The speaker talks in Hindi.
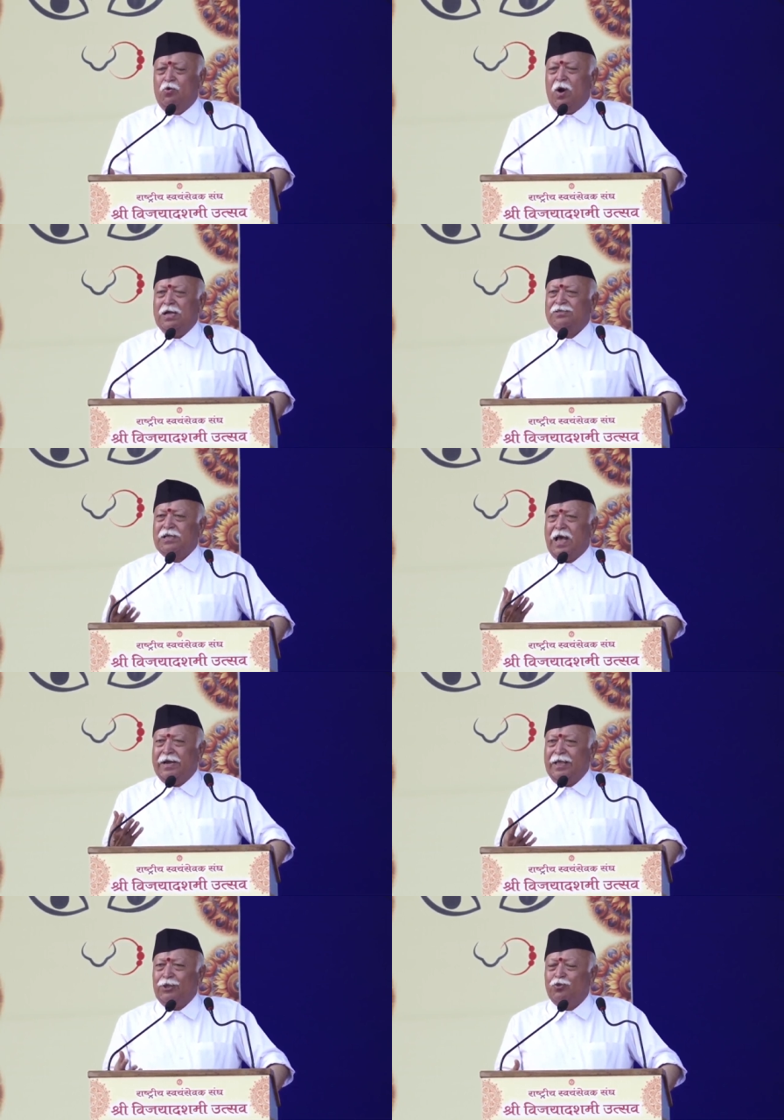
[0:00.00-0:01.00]
वो आज
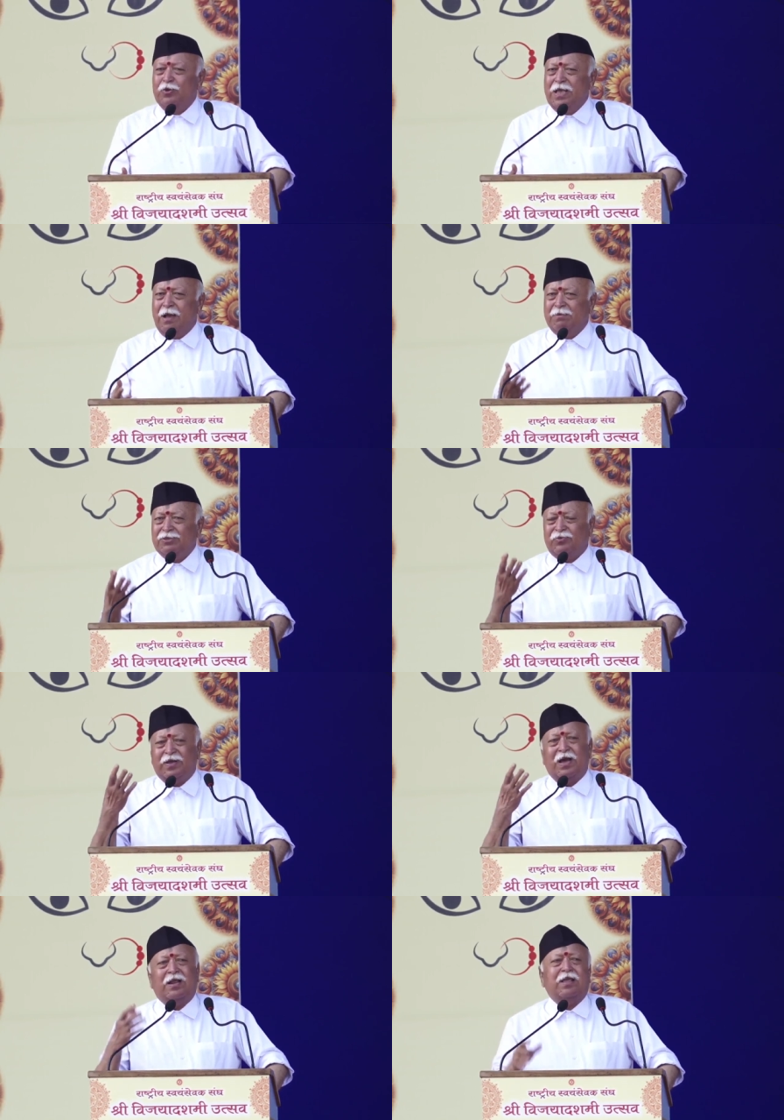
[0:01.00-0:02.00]
सारी दुनिया में
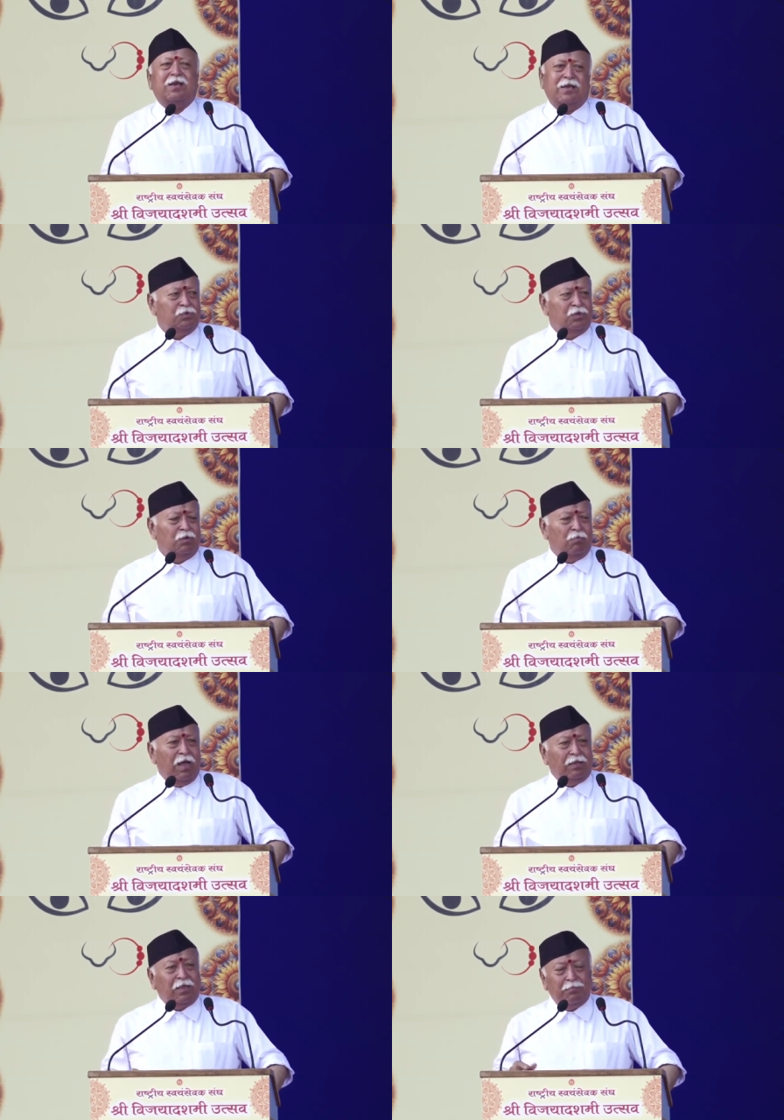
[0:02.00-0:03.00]
स्वीकार्य है
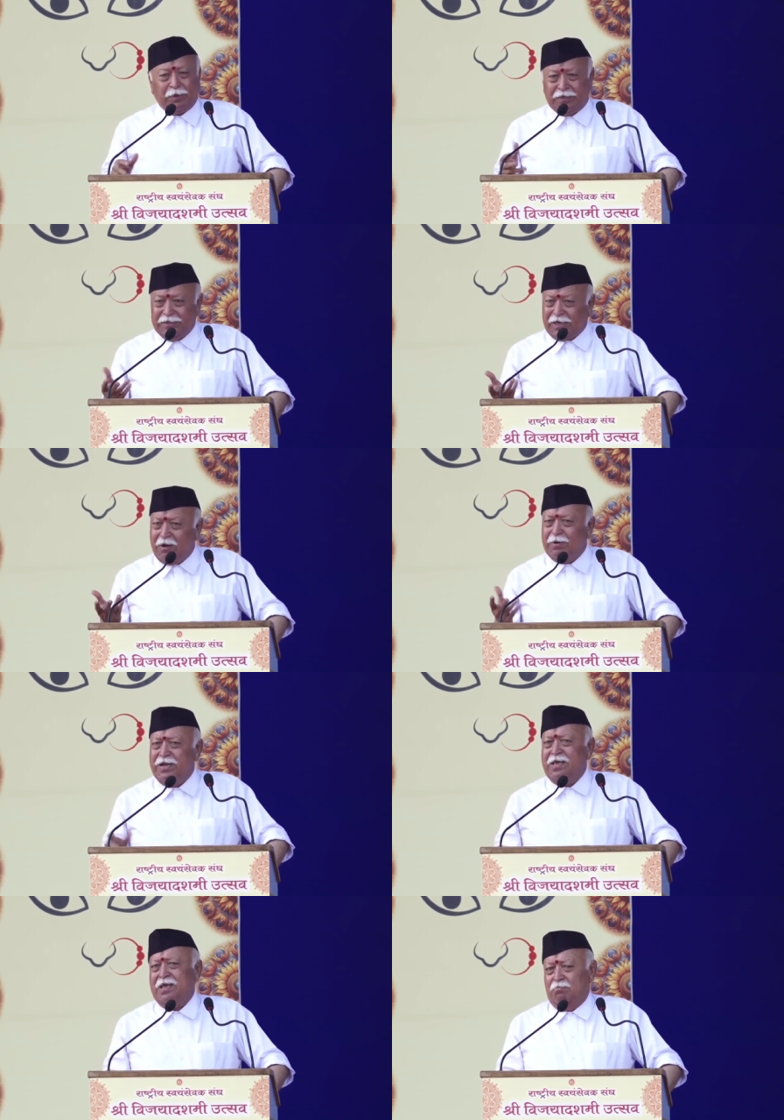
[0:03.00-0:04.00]
भारत की प्रतिष्ठा
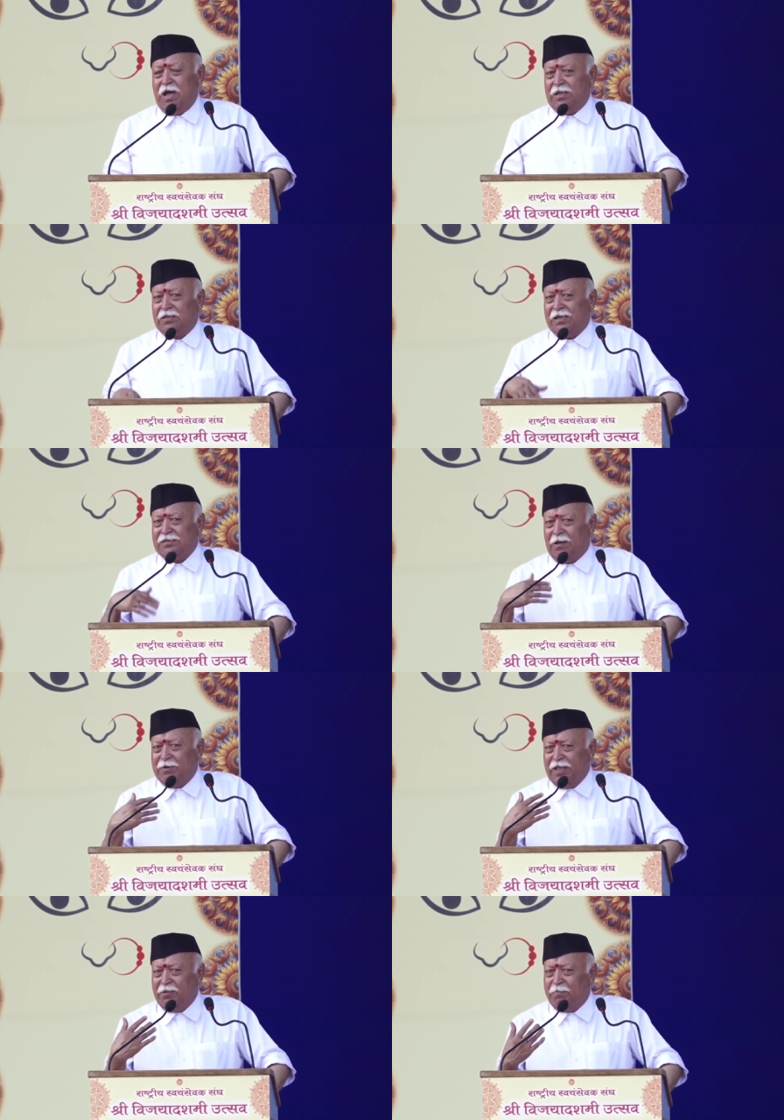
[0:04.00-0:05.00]
बढ़ी है भारत का
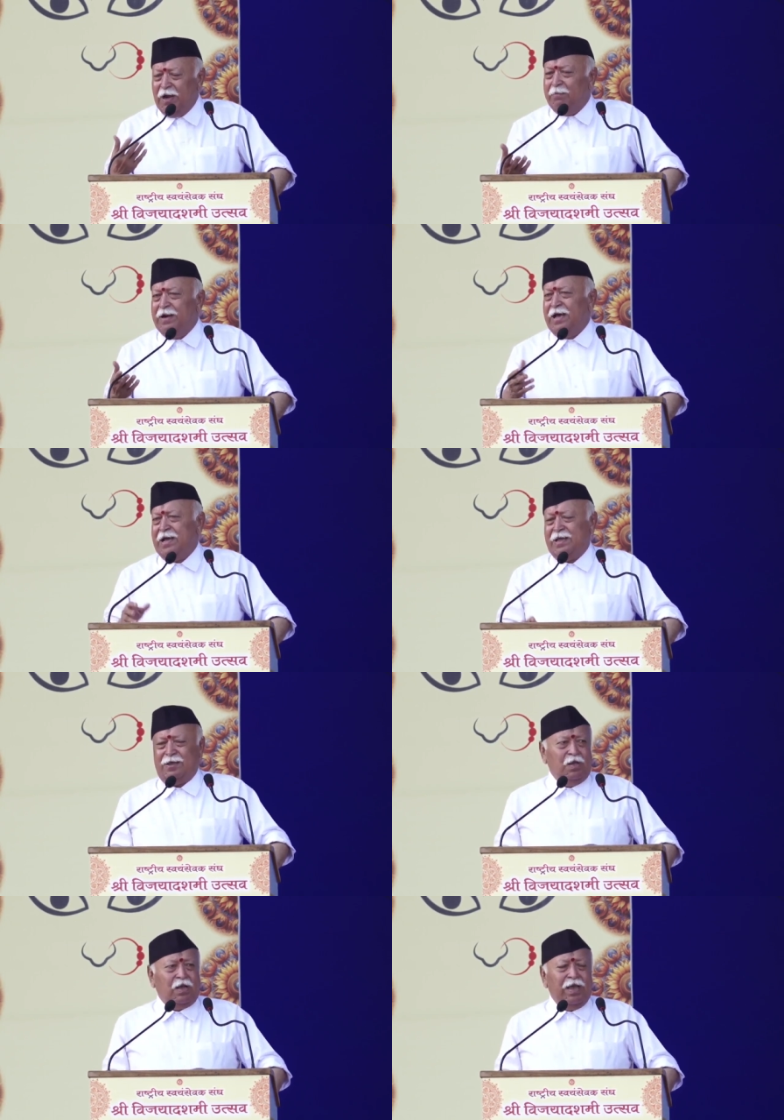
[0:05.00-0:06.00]
सामरिक बल बना है
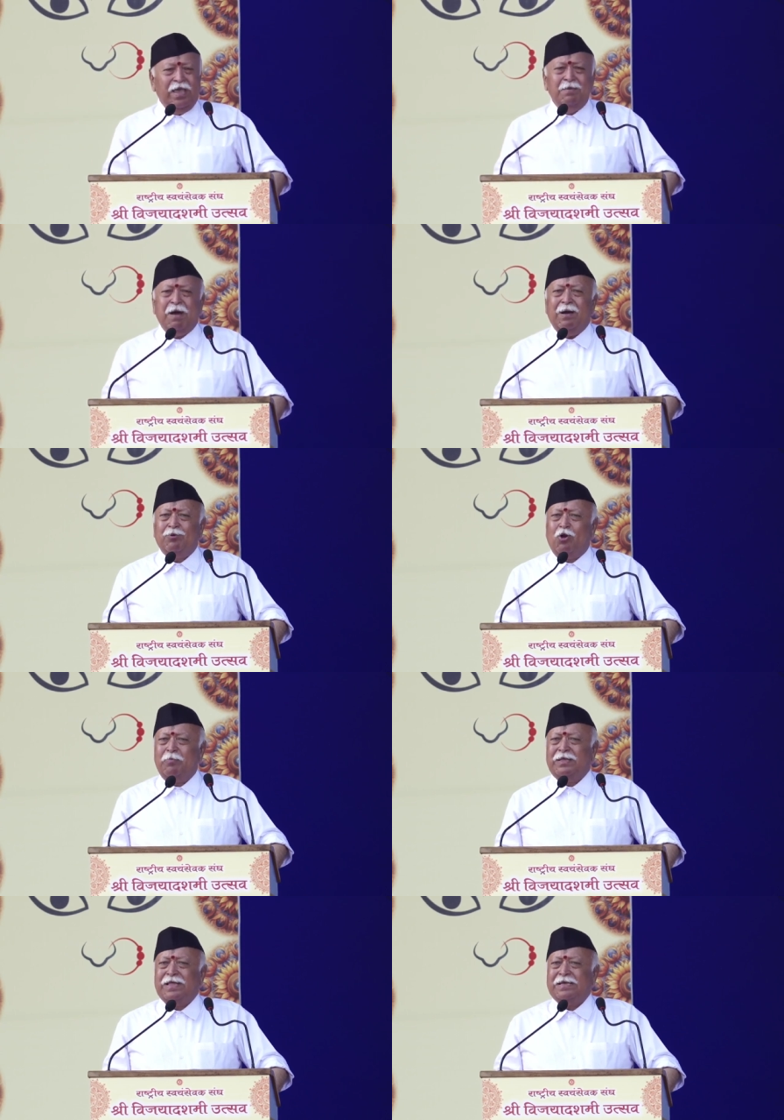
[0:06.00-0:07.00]
कई मामलों
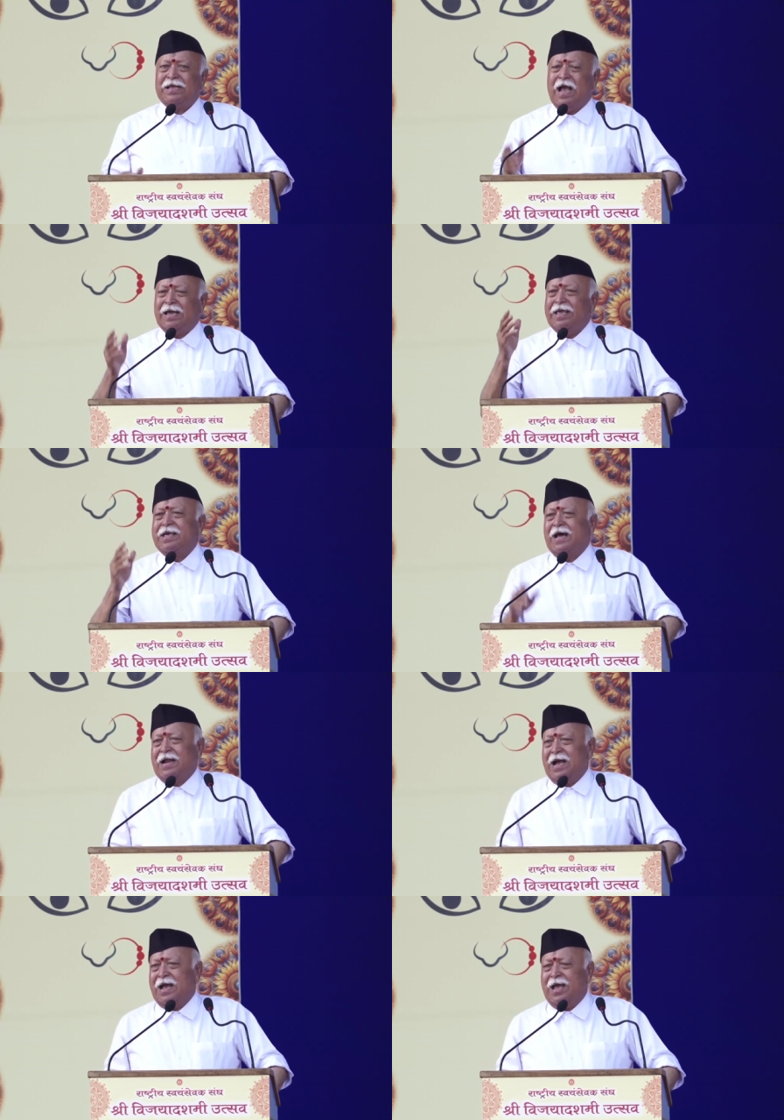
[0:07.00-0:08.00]
में देश आगे जा
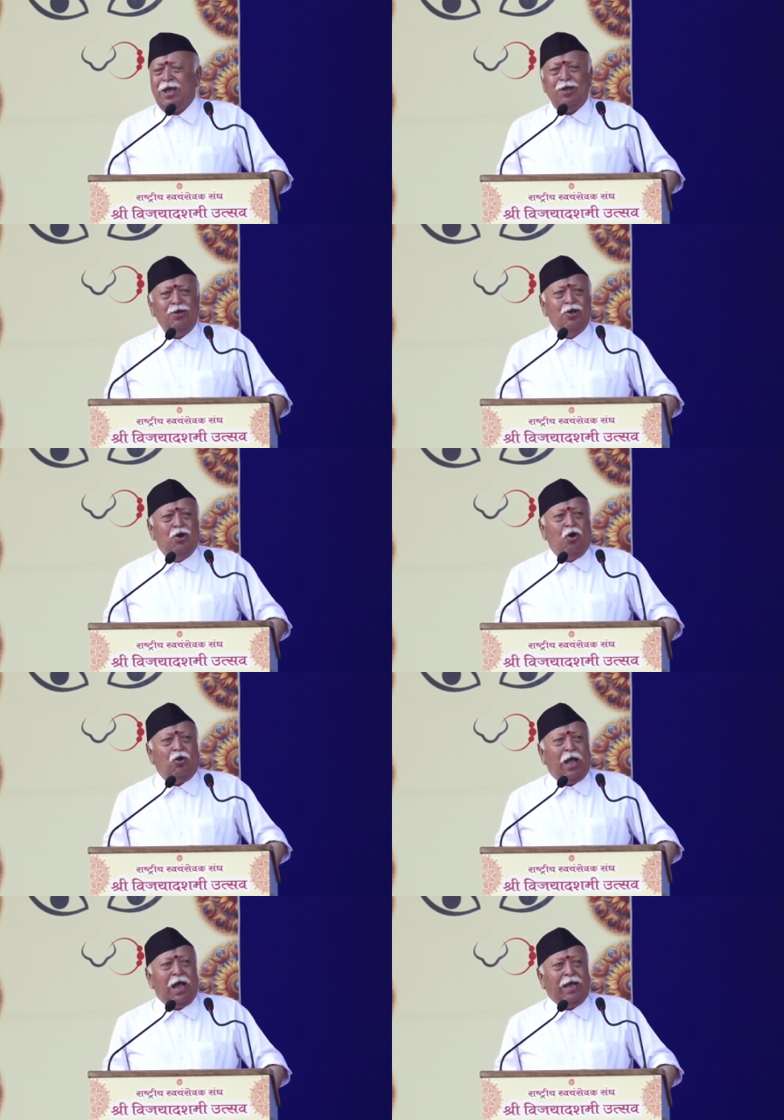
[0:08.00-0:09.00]
रहा है
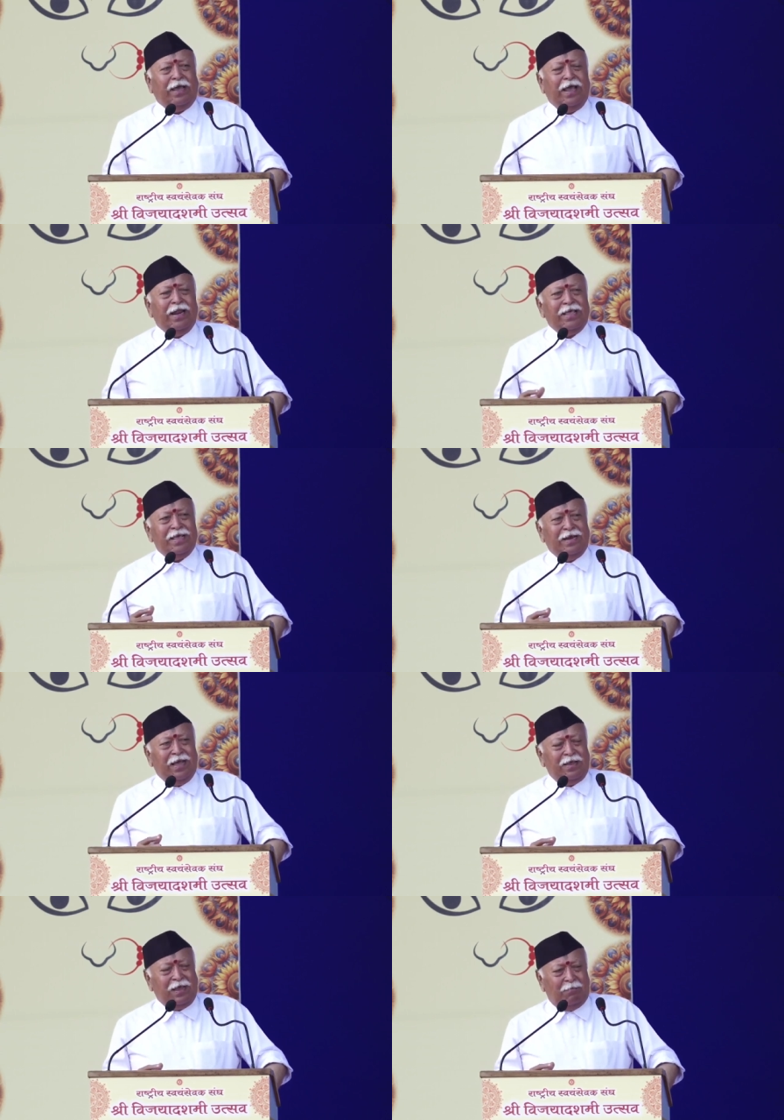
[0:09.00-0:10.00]
और आगे ले
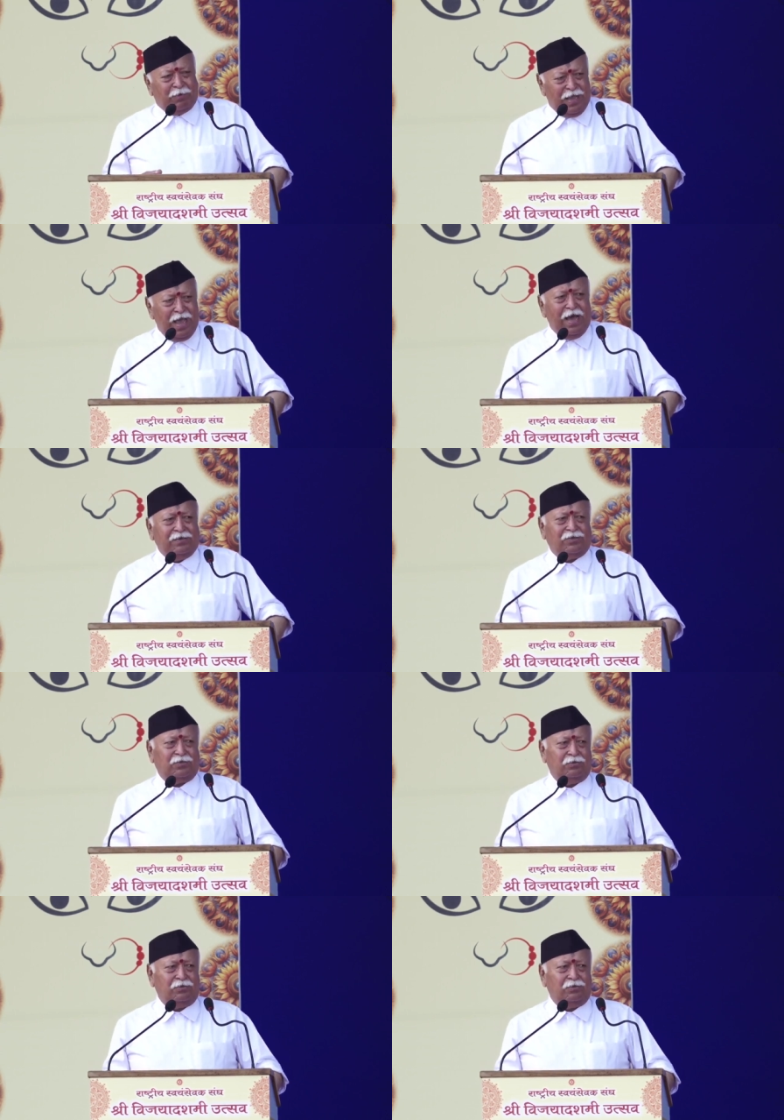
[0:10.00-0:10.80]
जाना क्या प्रयास